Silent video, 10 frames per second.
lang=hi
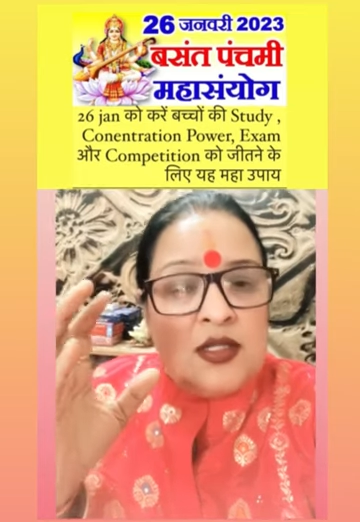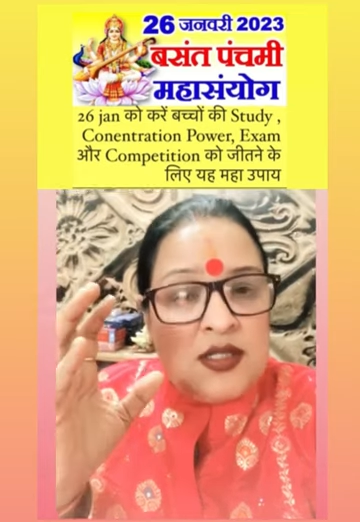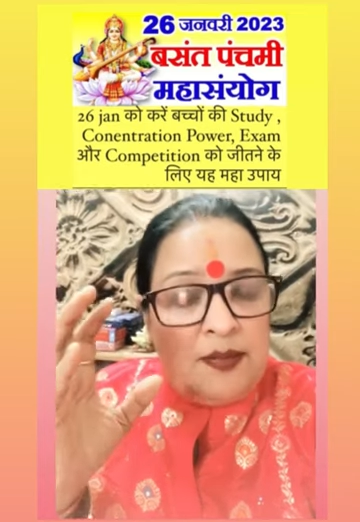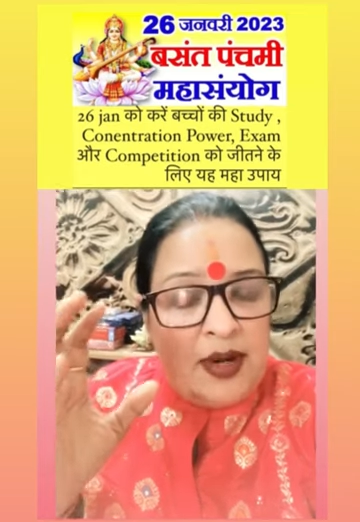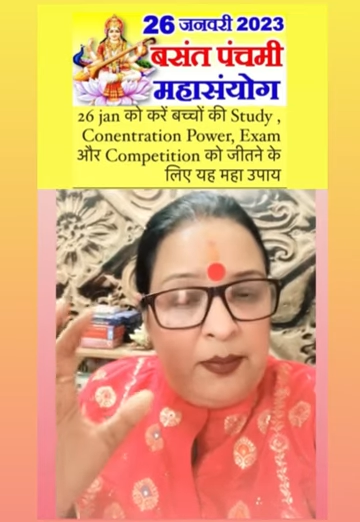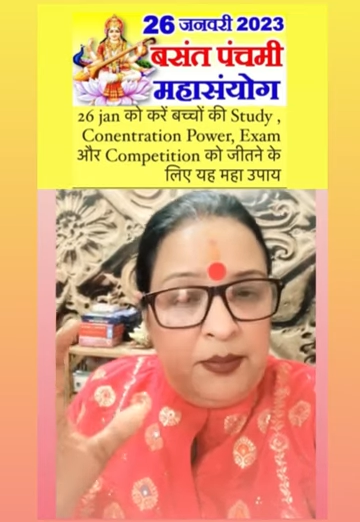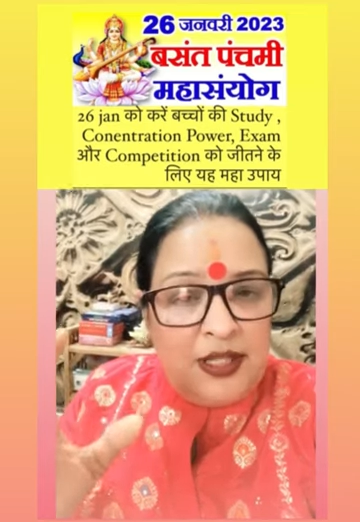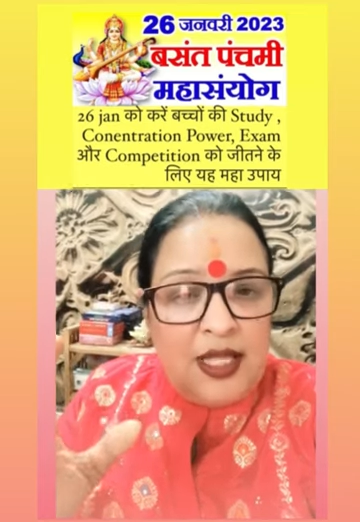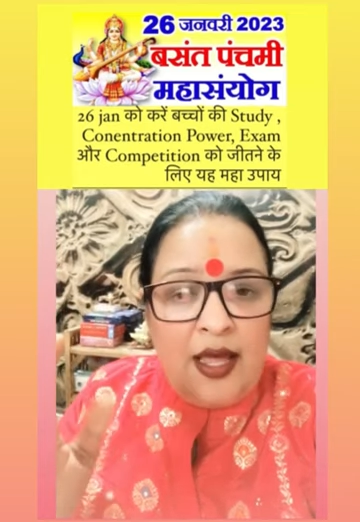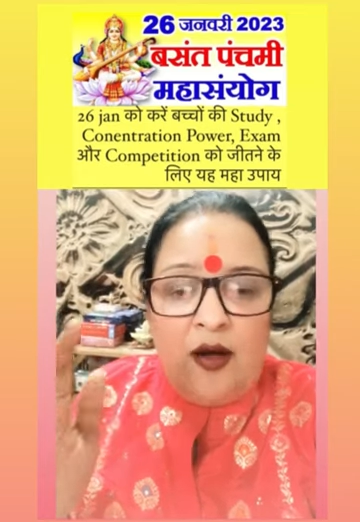
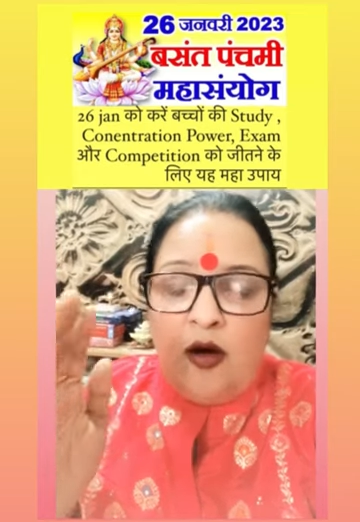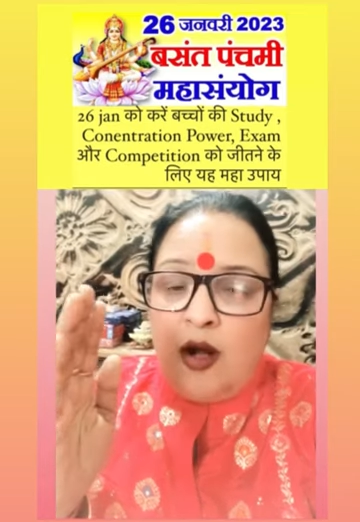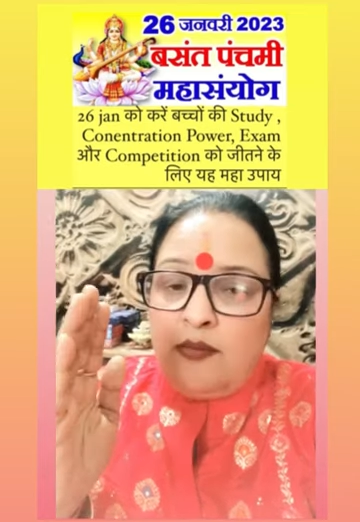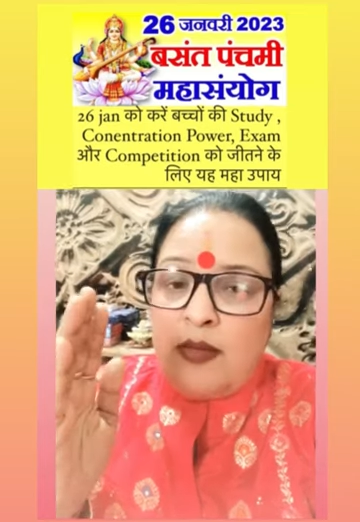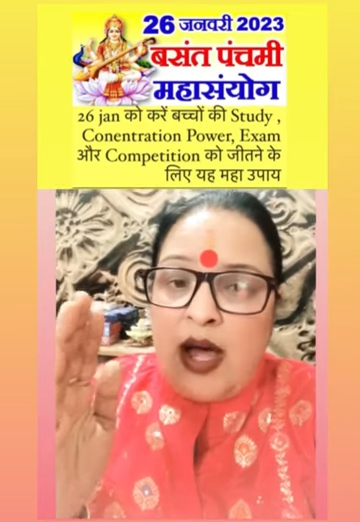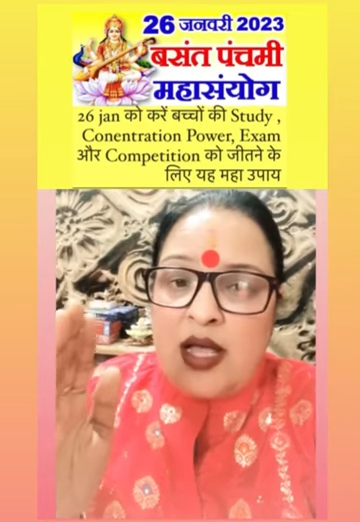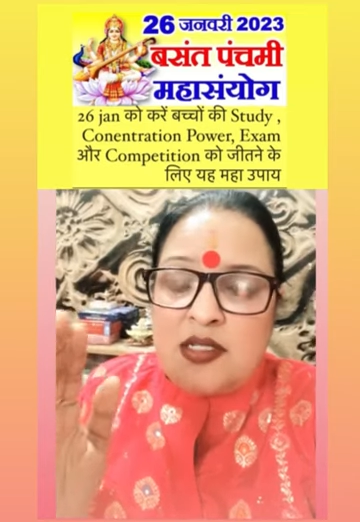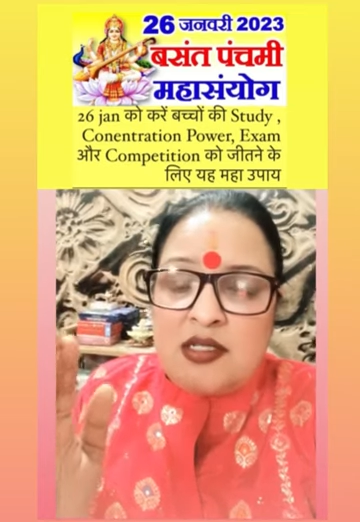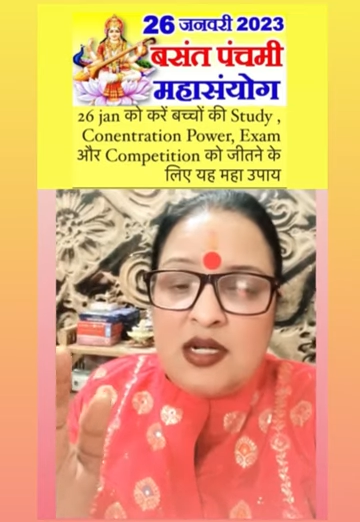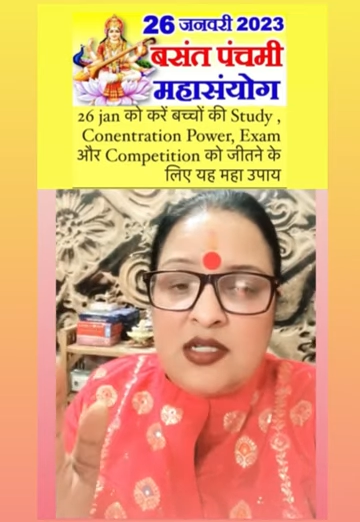समर्पित है और माँ
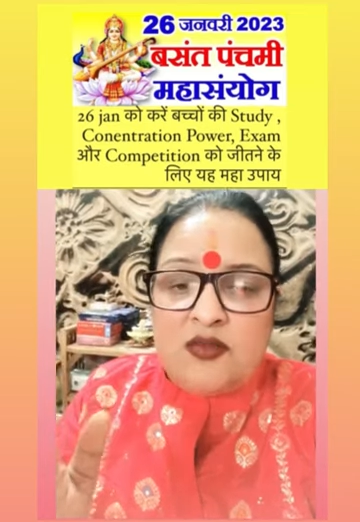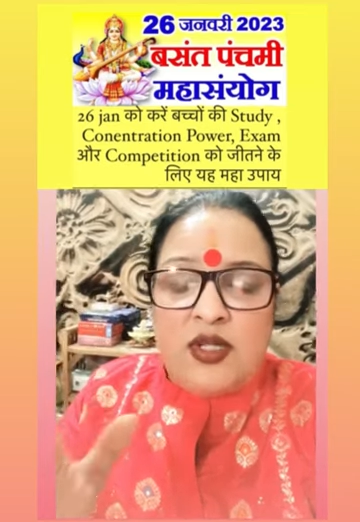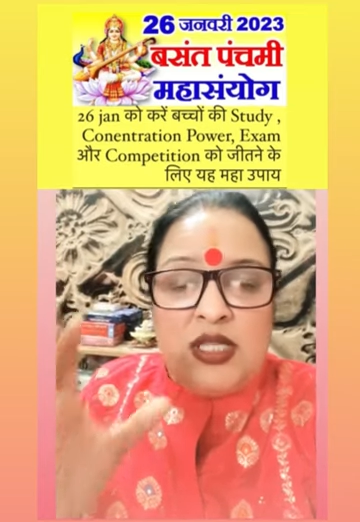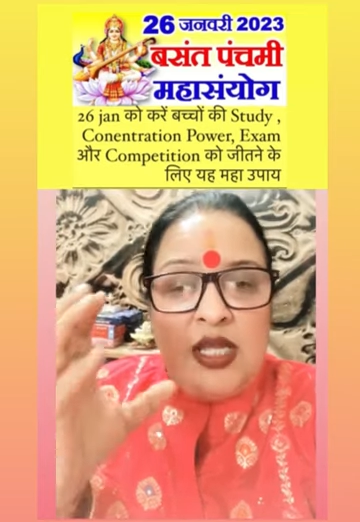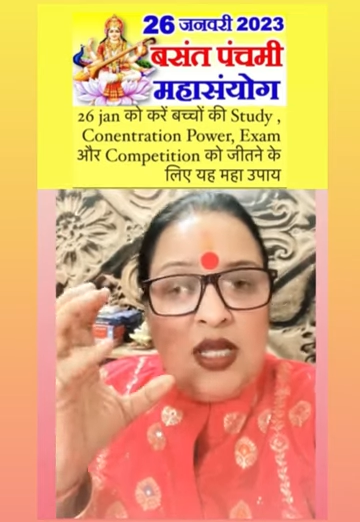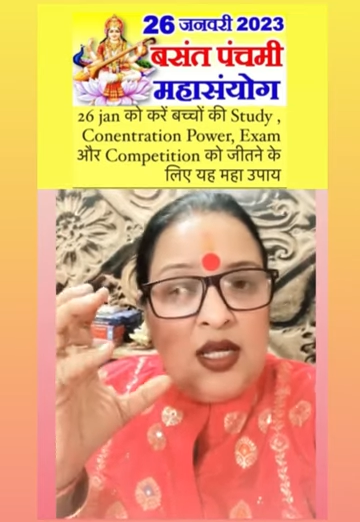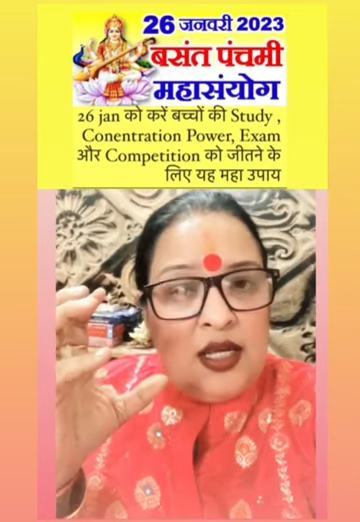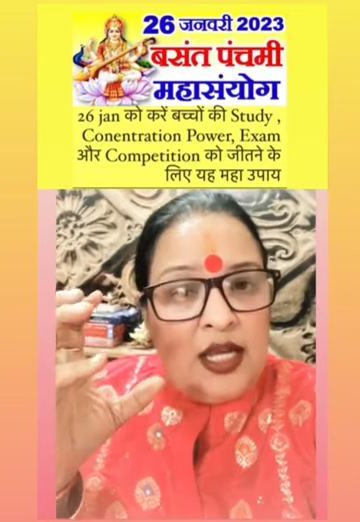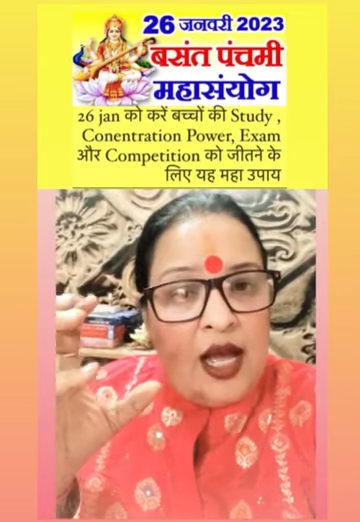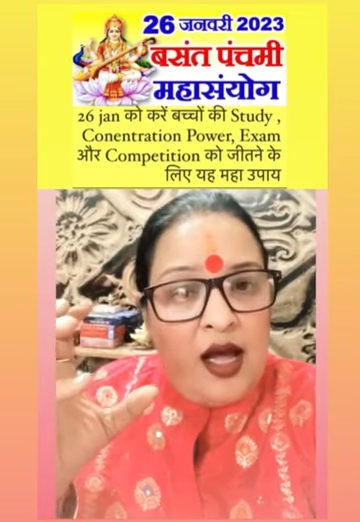सरस्वती
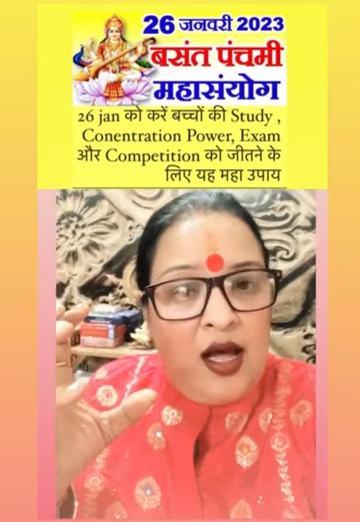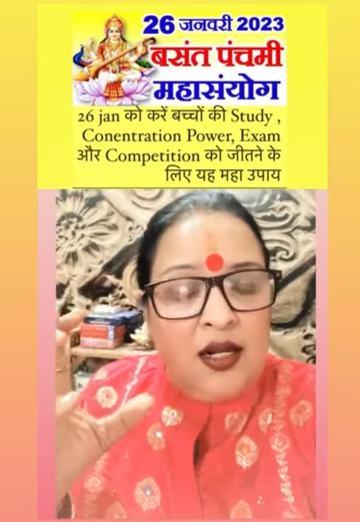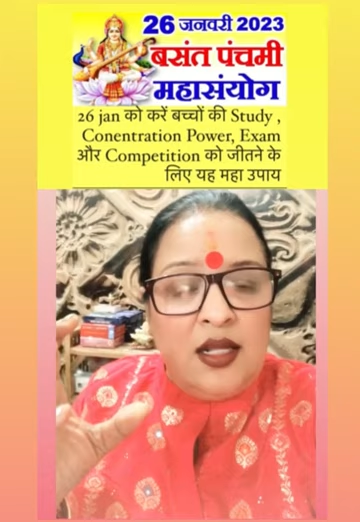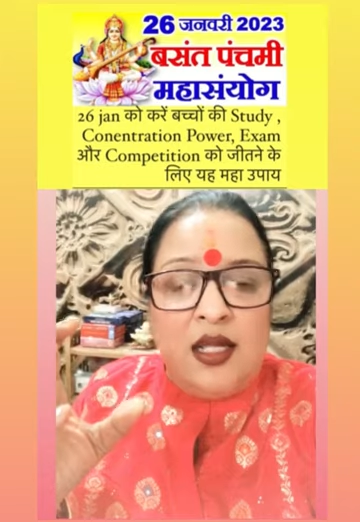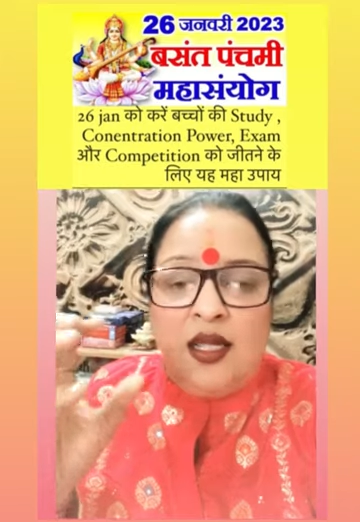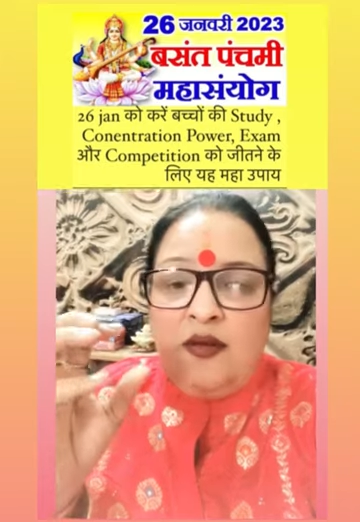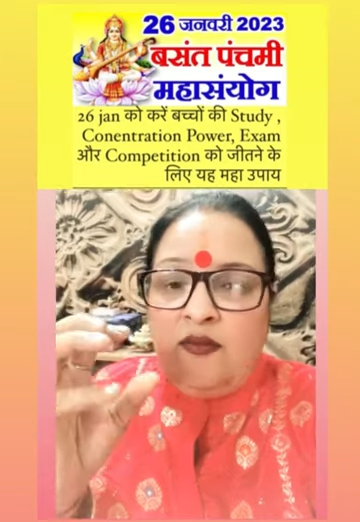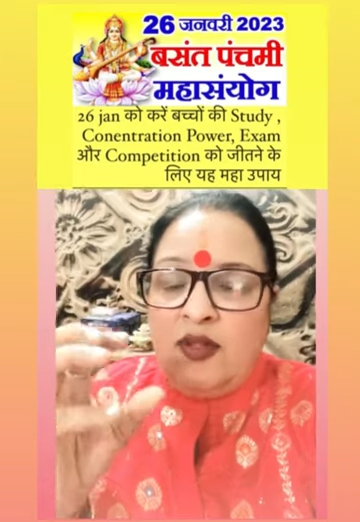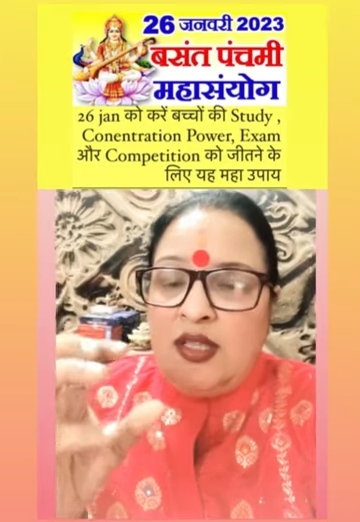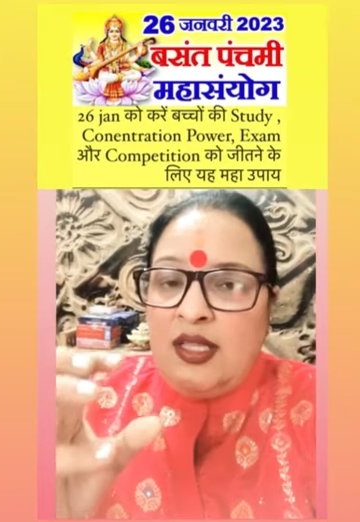ज्ञान की
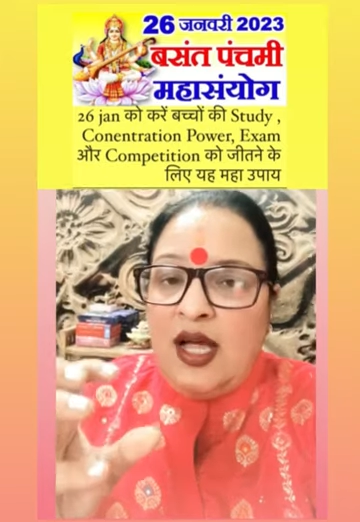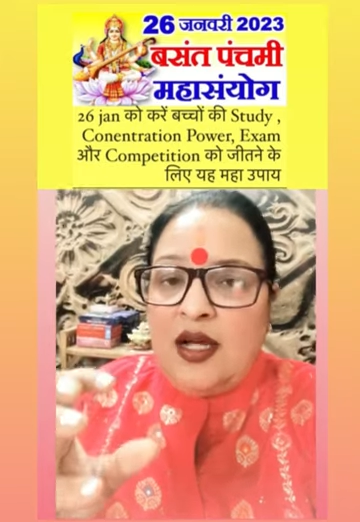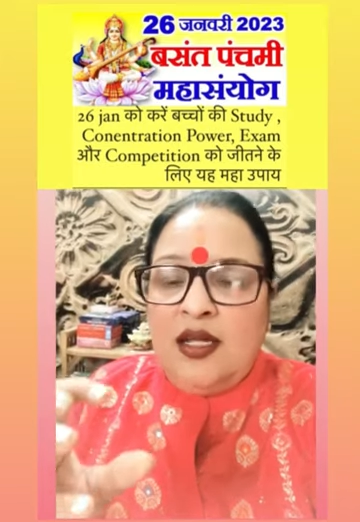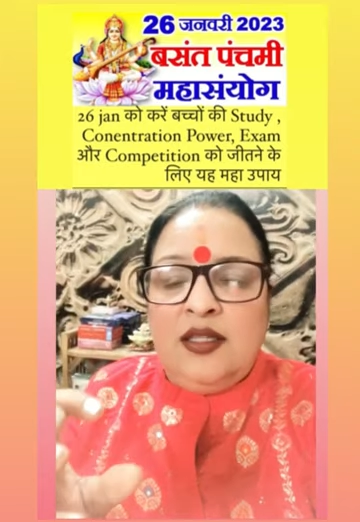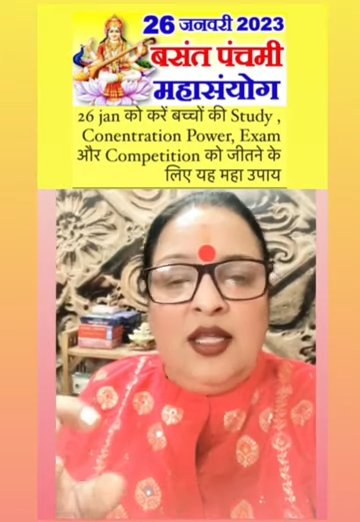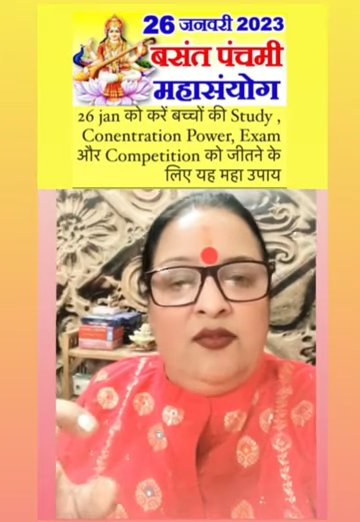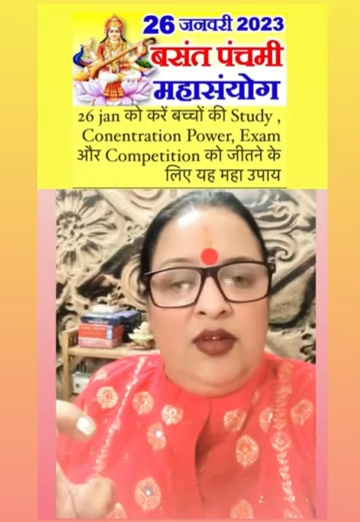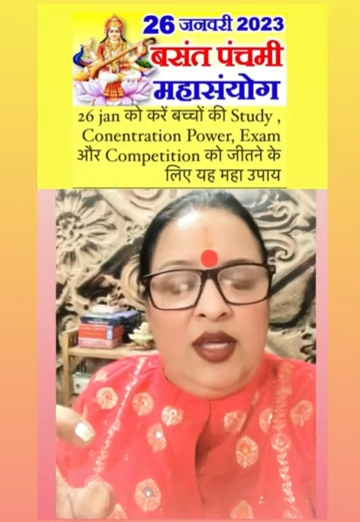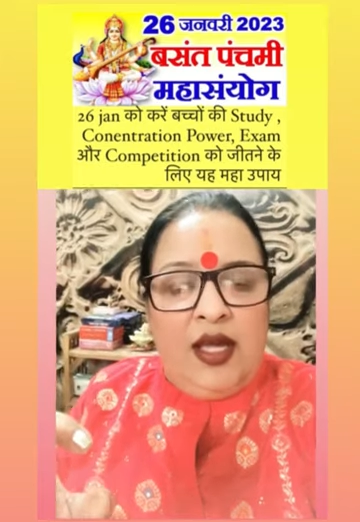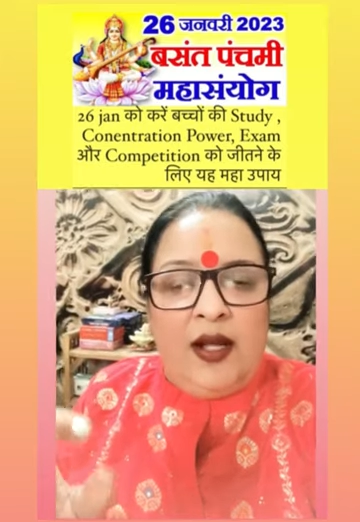विद्या की
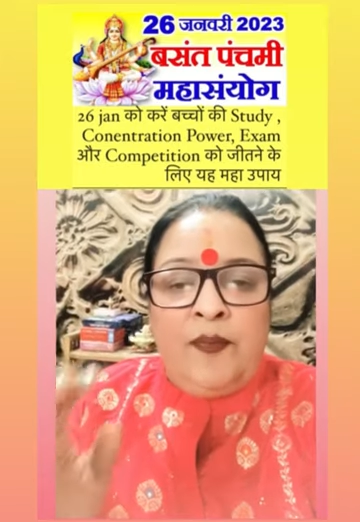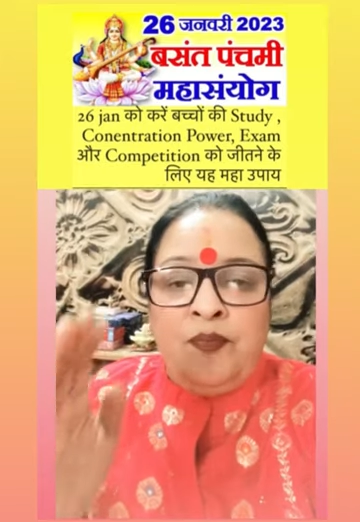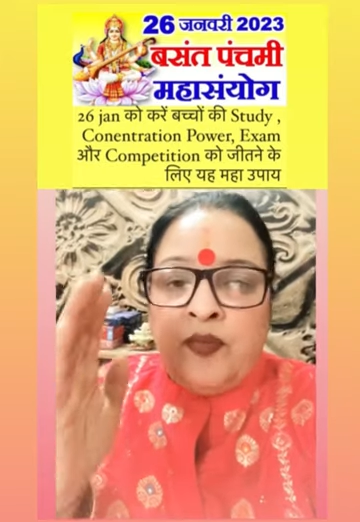देवी हैं